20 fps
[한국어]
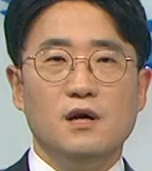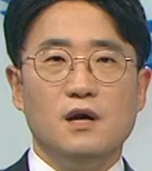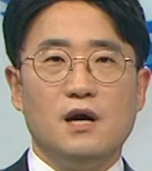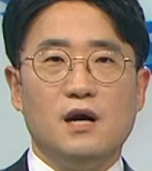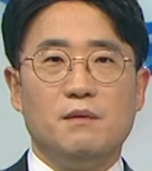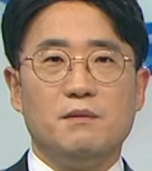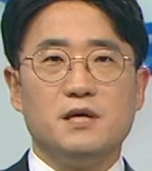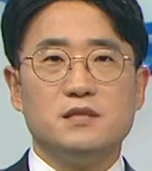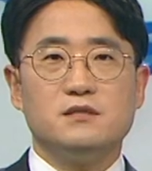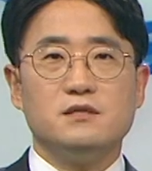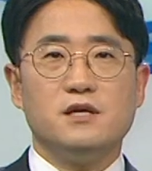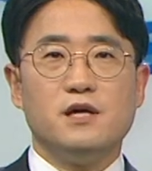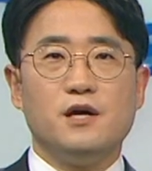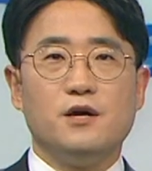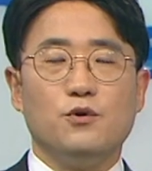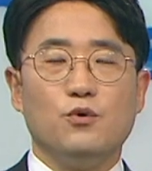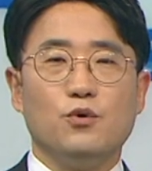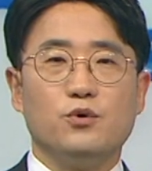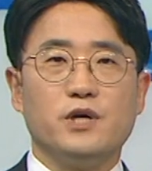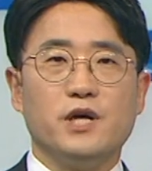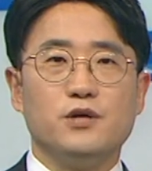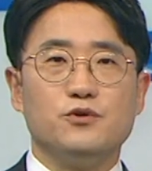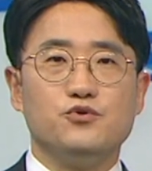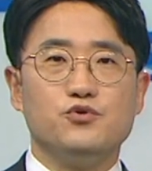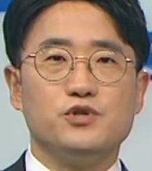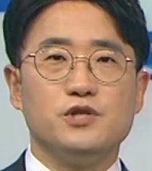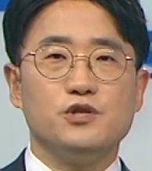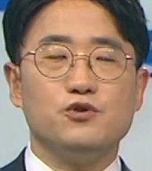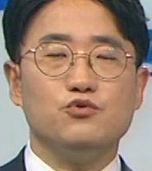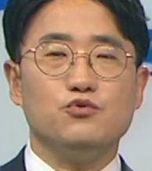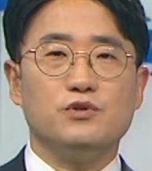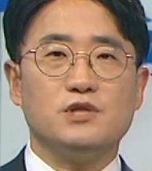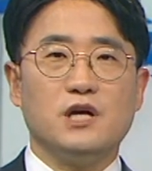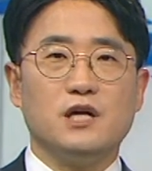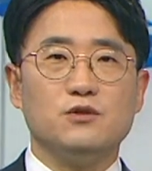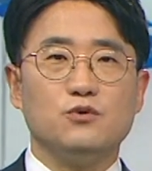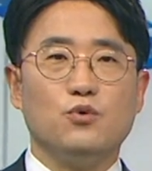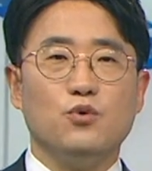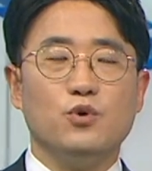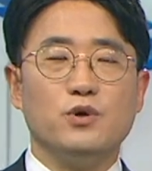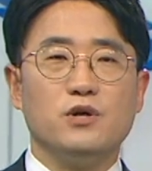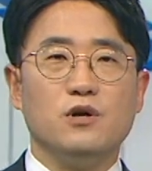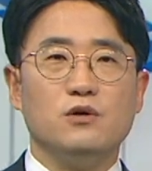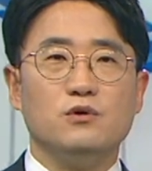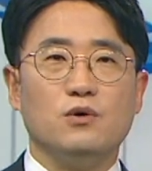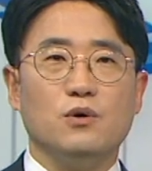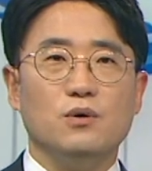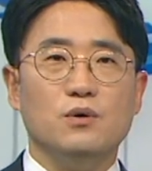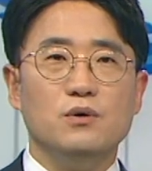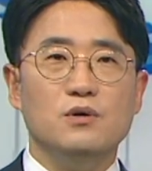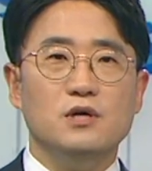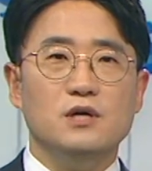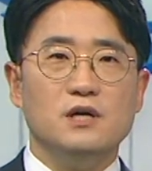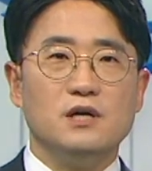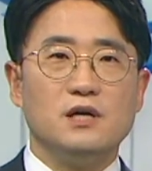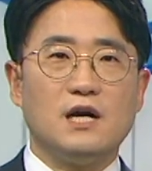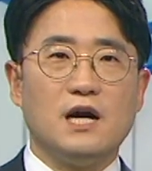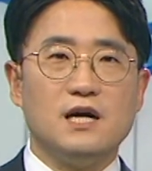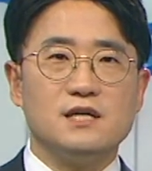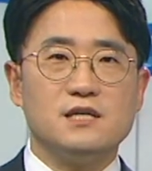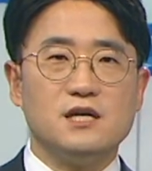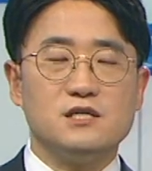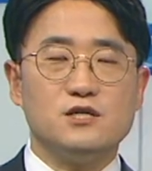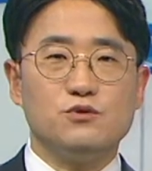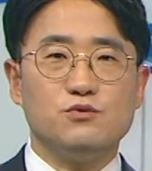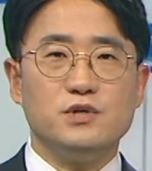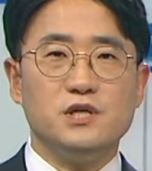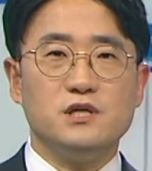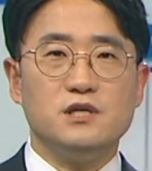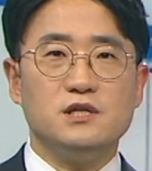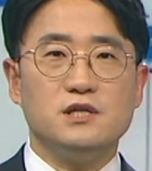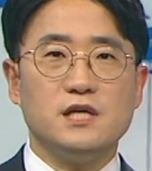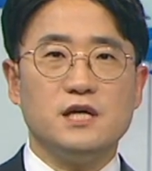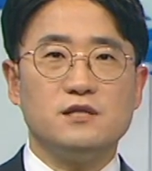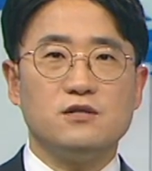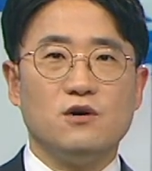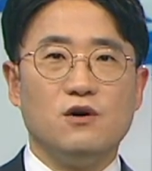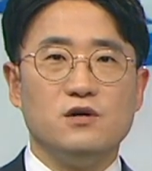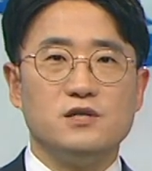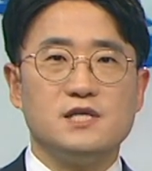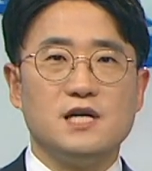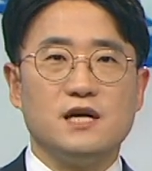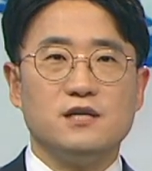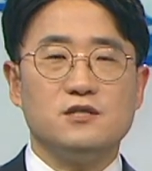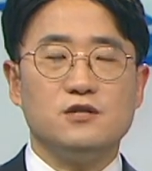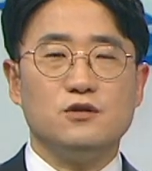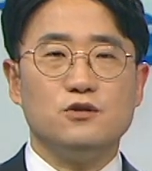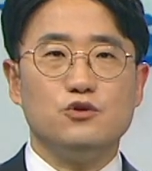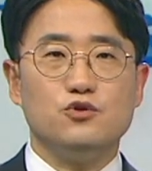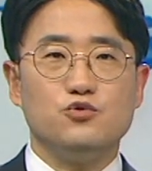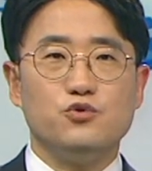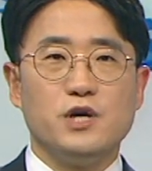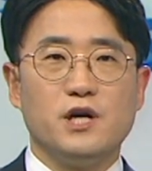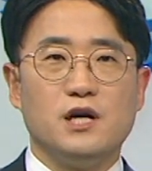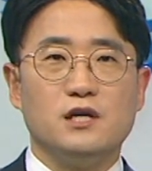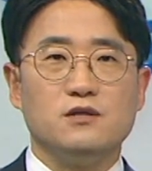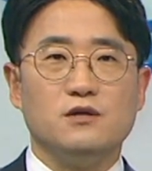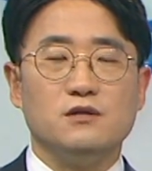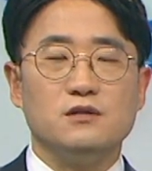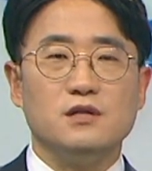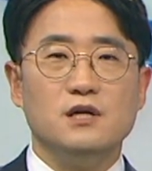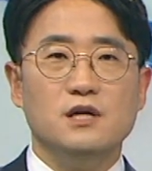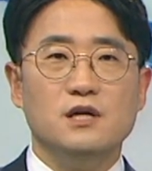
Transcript: 하마스의 로켓 추진 유탄 공격으로 가자 지구 인근에서 작전을 수행하던